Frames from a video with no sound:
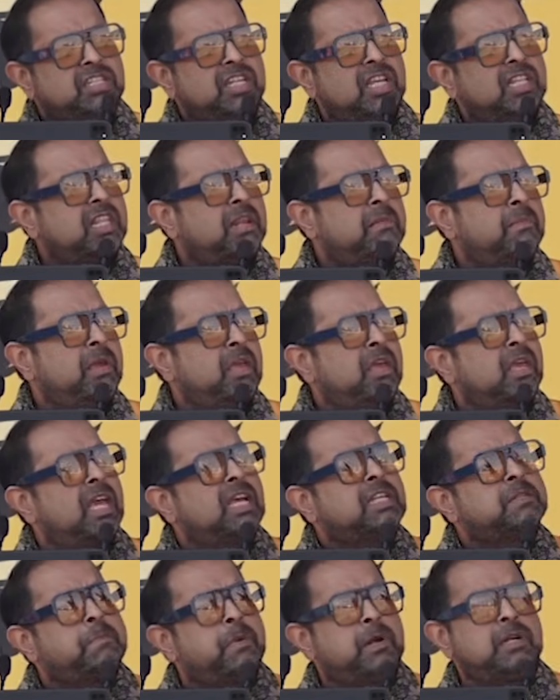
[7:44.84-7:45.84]
हर एक क्षेत्र
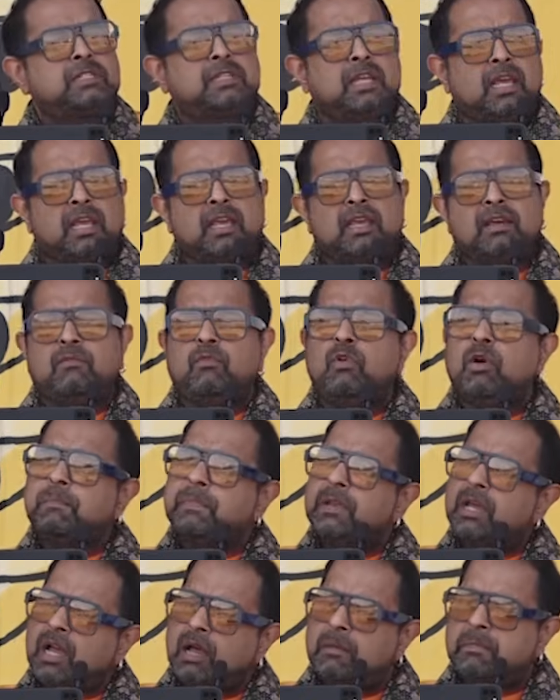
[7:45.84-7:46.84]
में एक्सपर्ट्स हैं
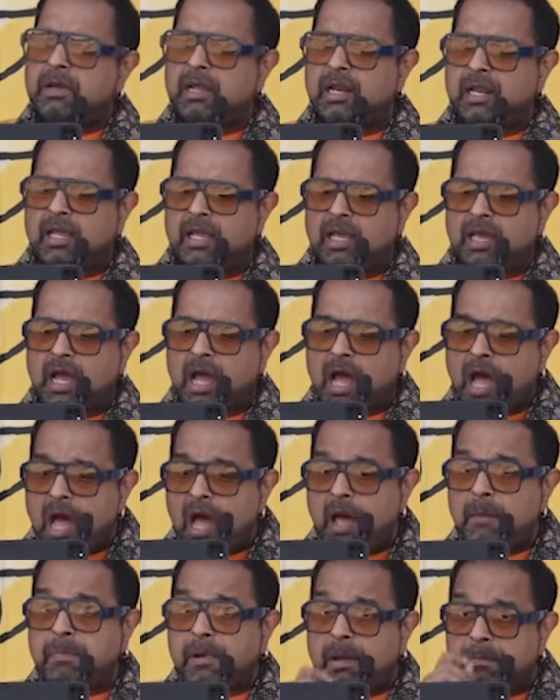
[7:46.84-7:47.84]
वो अपने काम करेंगे
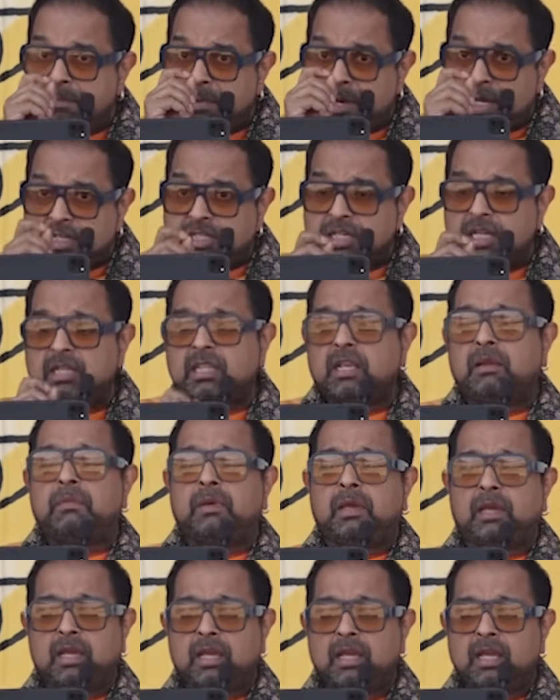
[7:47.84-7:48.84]
आप अपने
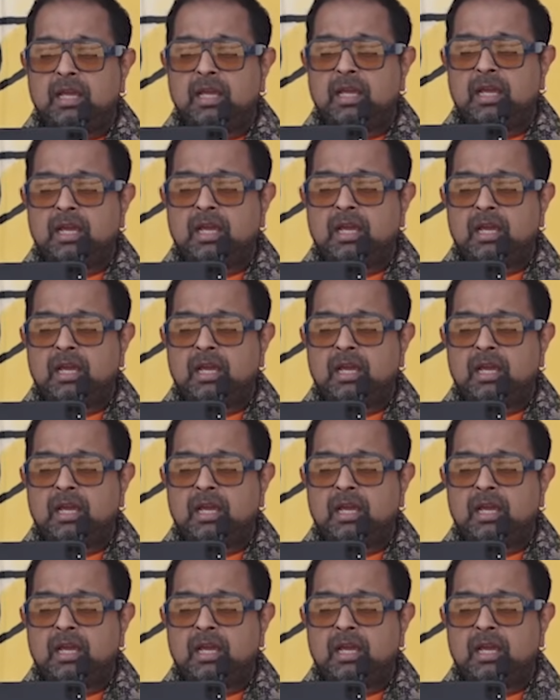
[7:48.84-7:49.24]
क्षेत्र में